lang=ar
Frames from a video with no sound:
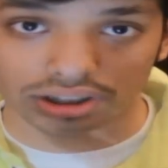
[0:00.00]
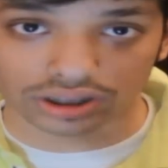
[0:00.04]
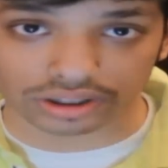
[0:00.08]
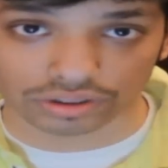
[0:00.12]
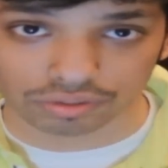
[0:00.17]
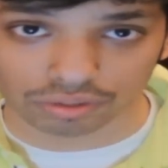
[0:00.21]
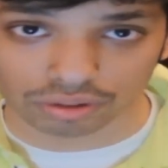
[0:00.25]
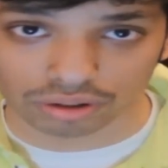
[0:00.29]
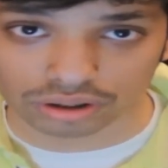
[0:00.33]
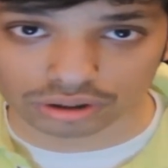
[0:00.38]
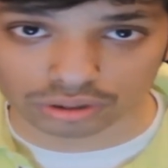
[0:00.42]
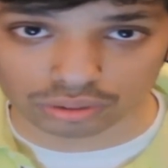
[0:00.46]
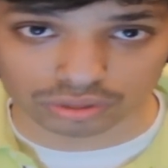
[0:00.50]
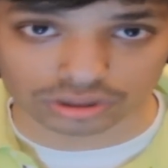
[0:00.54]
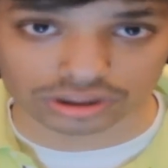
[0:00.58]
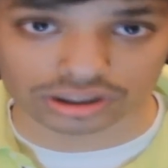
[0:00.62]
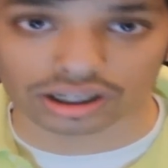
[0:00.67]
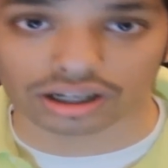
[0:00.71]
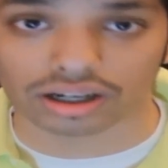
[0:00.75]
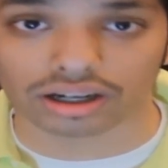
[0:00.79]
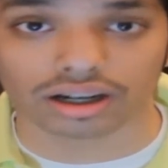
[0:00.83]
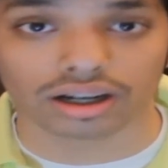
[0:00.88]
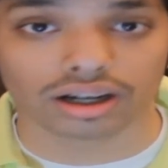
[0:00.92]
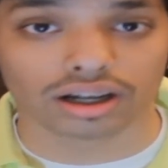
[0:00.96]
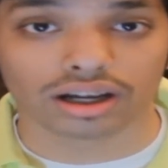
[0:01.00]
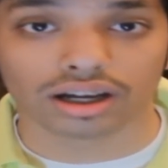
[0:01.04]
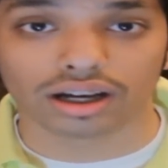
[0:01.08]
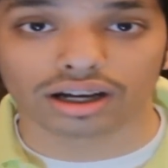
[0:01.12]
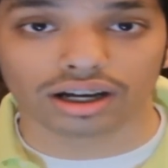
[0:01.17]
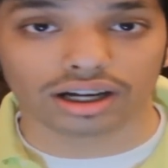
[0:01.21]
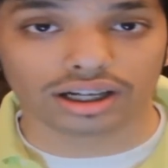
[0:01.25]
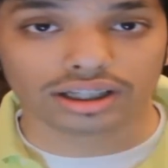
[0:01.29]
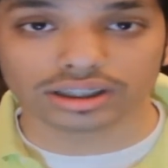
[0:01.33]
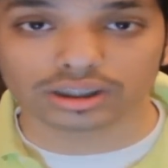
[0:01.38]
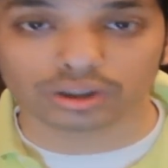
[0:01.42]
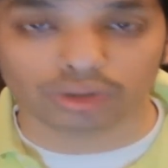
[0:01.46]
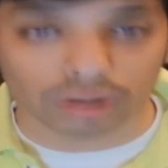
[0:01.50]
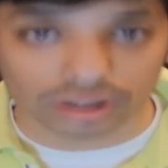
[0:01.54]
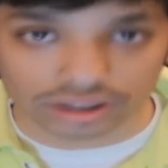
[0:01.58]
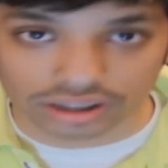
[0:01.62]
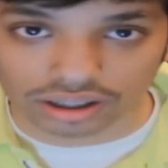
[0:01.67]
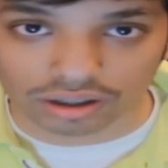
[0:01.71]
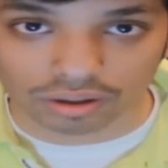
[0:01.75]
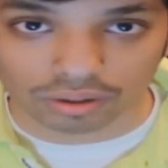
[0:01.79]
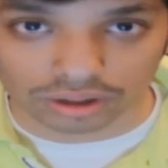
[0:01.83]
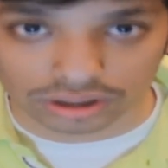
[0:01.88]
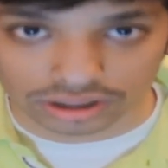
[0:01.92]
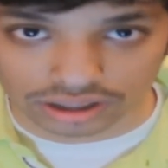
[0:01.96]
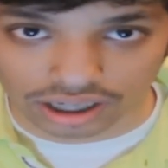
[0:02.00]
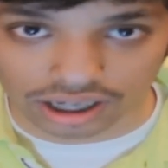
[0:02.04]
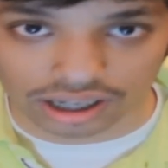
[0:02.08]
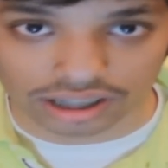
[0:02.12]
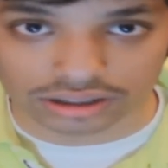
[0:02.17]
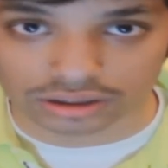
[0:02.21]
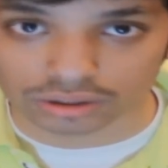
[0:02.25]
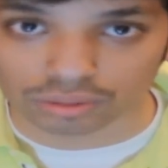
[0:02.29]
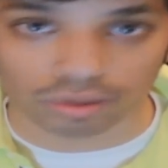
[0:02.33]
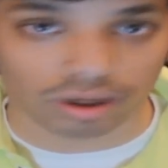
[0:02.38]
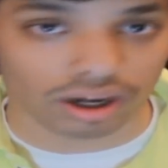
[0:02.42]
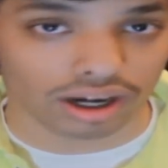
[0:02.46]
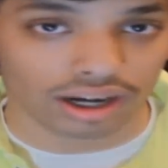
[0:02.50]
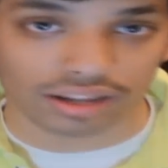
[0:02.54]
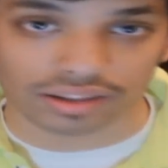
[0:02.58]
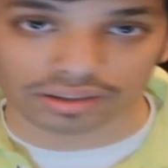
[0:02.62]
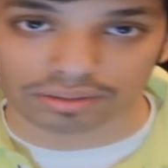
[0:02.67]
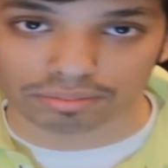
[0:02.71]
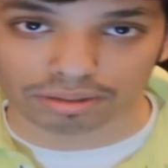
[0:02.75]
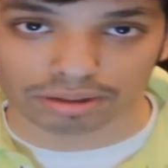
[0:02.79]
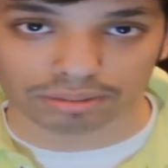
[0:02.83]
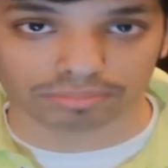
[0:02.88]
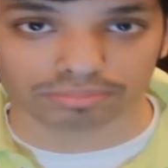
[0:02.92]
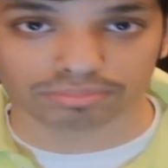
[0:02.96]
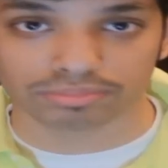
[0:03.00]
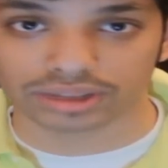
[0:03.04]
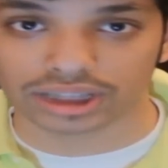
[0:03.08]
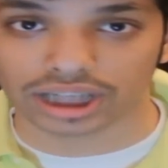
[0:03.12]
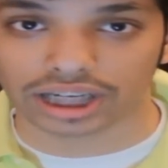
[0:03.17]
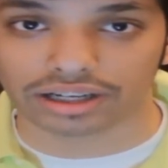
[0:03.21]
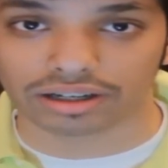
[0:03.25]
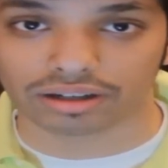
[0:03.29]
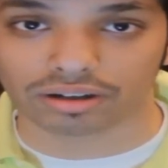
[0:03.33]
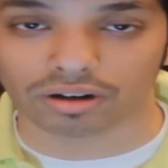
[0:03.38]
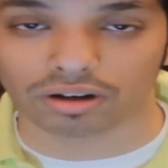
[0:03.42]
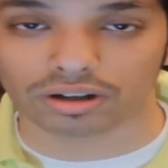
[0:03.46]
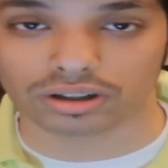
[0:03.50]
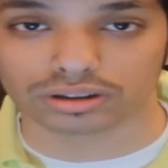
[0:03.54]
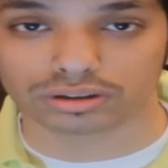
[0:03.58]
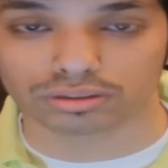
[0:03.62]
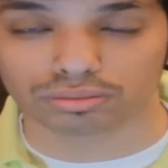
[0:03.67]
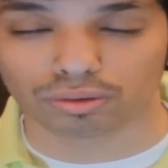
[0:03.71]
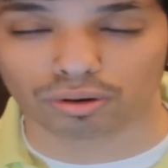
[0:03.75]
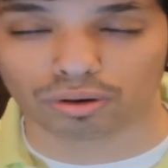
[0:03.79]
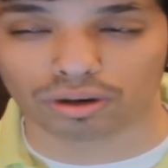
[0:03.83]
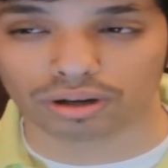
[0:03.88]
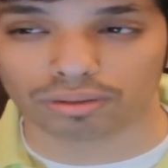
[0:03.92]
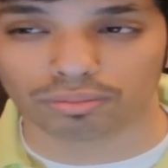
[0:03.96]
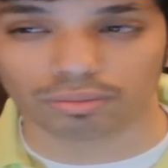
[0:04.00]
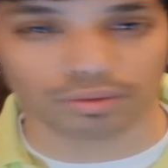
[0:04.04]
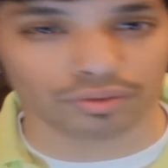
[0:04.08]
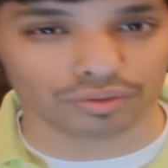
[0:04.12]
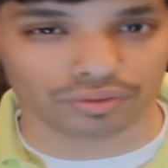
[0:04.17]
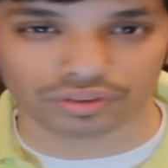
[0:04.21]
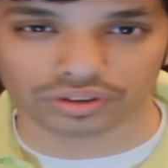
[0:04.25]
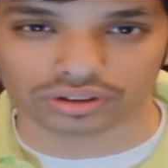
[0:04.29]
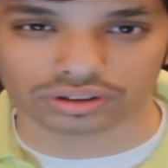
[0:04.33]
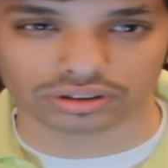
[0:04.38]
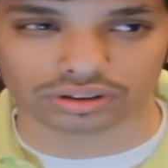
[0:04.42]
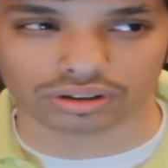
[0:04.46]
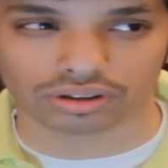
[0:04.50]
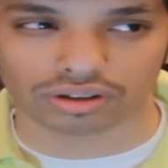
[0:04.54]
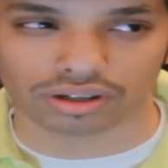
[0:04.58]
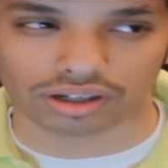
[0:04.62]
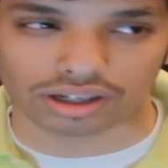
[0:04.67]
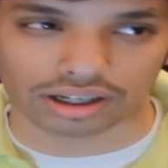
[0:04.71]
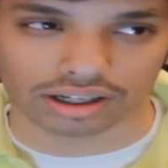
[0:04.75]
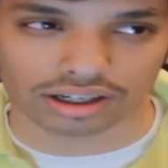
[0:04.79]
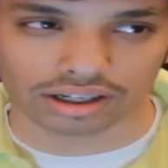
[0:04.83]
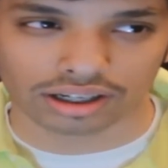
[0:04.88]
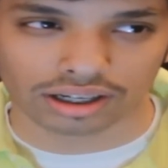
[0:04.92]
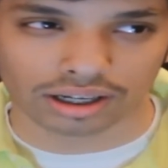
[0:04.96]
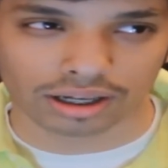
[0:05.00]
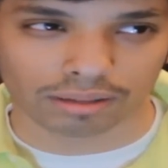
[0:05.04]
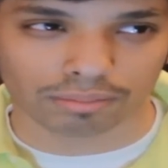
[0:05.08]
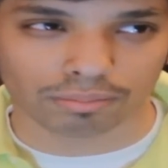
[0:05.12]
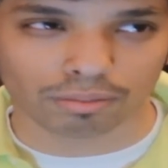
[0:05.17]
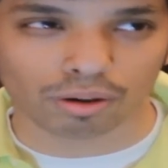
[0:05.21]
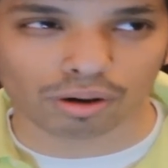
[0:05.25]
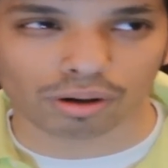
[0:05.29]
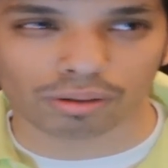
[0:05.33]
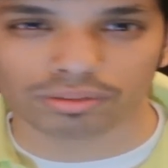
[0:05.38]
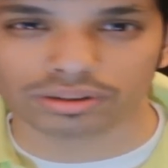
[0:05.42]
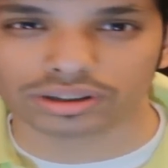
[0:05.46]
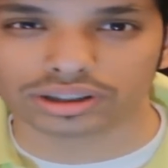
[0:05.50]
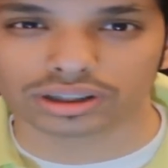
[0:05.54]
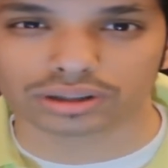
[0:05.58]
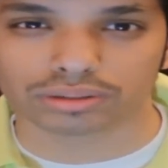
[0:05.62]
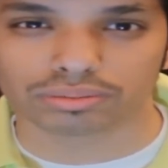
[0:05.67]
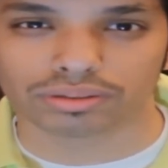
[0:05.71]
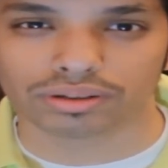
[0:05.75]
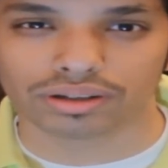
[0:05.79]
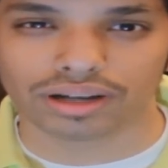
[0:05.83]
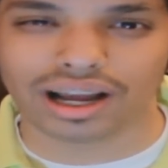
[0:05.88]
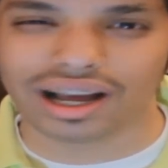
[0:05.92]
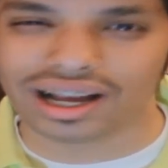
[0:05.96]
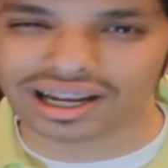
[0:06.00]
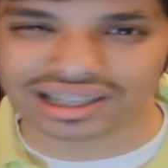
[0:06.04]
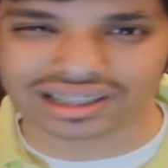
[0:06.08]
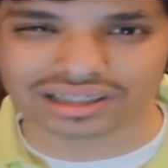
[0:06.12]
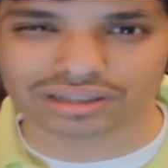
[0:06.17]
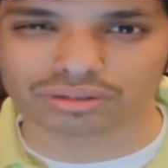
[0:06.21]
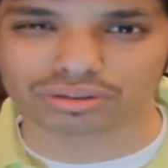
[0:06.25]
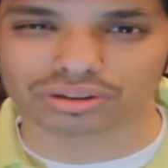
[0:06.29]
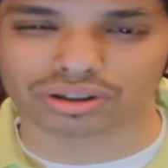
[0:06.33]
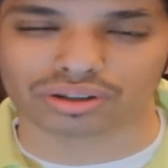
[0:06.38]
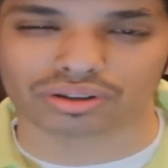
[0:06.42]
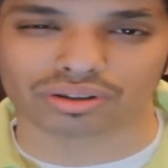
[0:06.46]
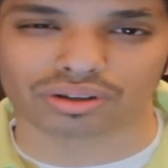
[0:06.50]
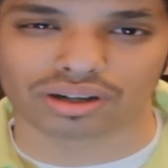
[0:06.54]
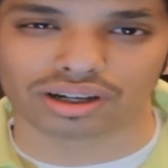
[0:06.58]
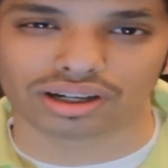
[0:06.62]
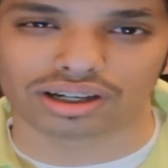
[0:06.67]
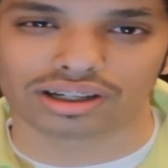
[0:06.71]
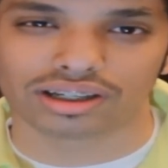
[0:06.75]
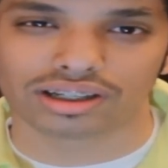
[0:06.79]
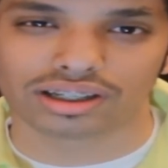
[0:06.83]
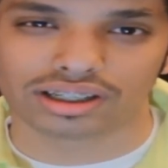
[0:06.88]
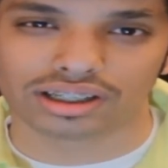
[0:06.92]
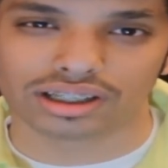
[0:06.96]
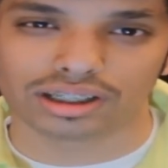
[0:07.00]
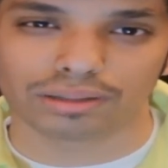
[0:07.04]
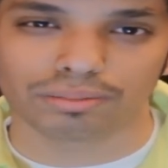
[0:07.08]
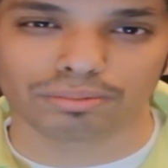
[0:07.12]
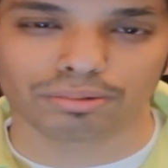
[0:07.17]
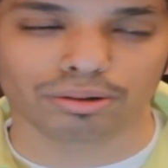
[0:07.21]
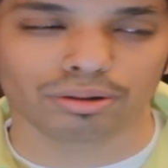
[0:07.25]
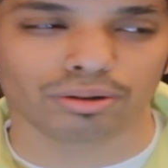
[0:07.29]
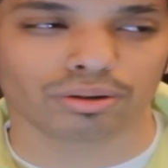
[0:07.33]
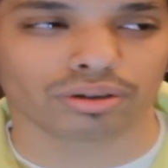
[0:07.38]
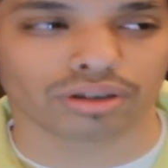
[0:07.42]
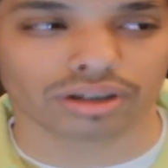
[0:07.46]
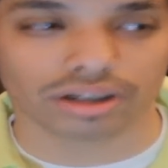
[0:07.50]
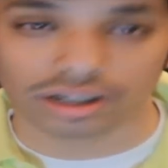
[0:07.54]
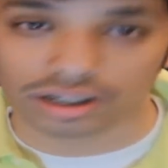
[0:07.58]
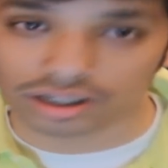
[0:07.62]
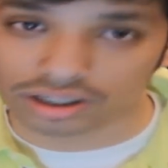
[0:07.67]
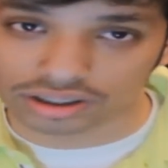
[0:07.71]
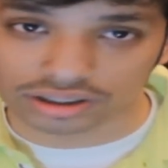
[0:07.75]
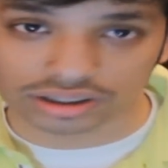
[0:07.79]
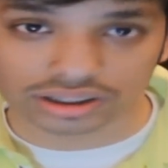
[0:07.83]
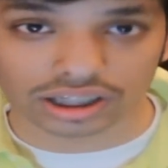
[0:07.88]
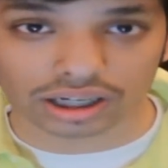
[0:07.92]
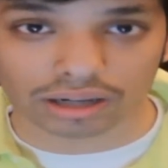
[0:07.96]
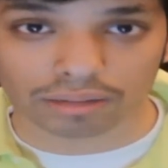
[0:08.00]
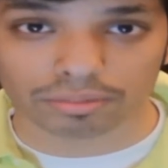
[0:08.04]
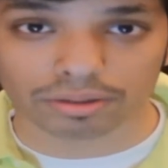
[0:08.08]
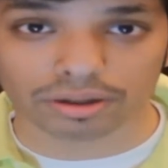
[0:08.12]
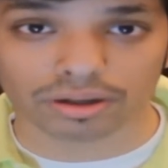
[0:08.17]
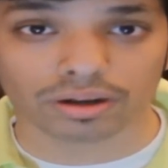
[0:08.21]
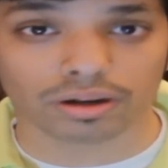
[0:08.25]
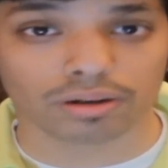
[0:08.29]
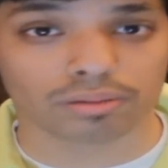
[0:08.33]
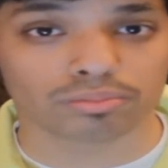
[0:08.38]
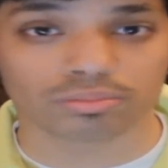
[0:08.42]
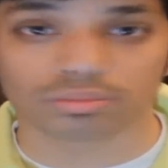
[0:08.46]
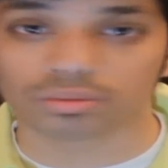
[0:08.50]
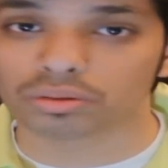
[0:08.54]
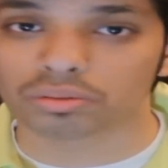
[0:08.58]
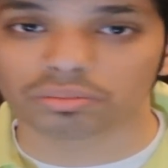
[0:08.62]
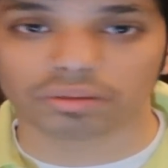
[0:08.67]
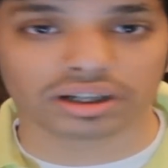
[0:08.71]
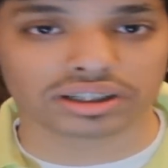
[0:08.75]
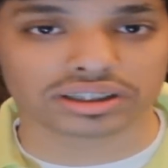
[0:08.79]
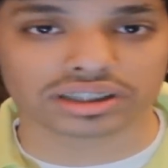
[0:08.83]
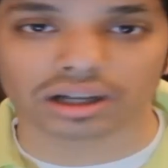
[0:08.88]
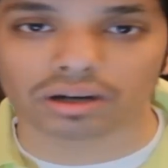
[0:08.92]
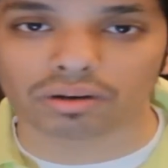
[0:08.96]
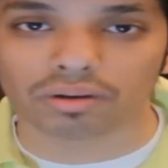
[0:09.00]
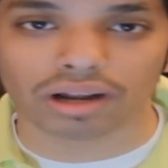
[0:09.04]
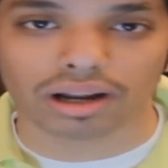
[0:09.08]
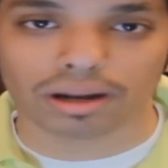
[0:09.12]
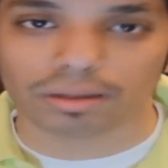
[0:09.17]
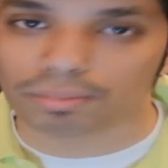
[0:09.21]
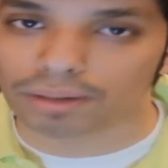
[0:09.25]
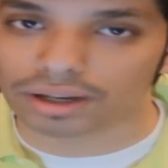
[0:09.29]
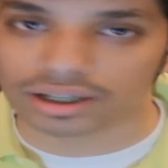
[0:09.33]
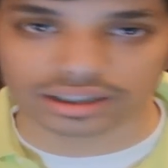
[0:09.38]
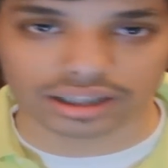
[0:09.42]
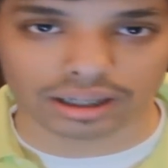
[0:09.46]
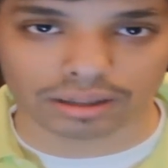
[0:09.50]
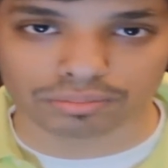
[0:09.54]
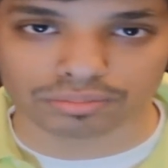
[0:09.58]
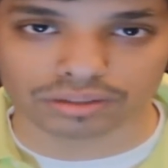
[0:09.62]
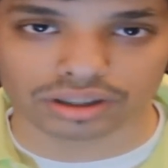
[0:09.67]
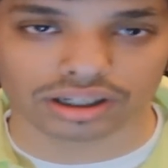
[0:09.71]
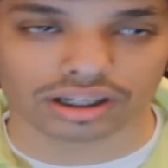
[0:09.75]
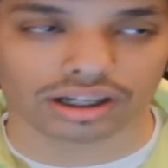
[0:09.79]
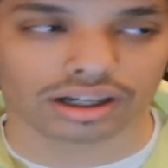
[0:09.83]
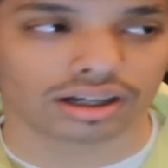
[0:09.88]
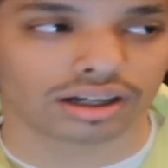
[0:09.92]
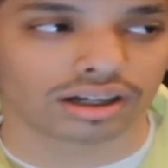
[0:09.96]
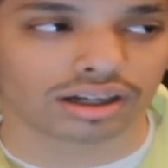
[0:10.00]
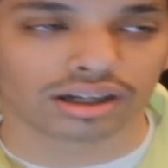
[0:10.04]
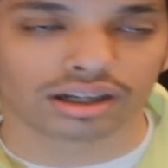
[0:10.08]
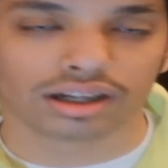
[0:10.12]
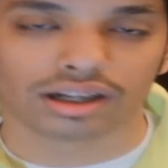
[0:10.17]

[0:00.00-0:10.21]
شوفوا التويتر عندك ولد خالتي والله العظيم انه شاري كوينز موقع مو في فيتسور لا موقع ايش اسمه لا حقي تويتر ذولا اللي يبيعون شرى منهم ما جاه ولا باند الحمد لله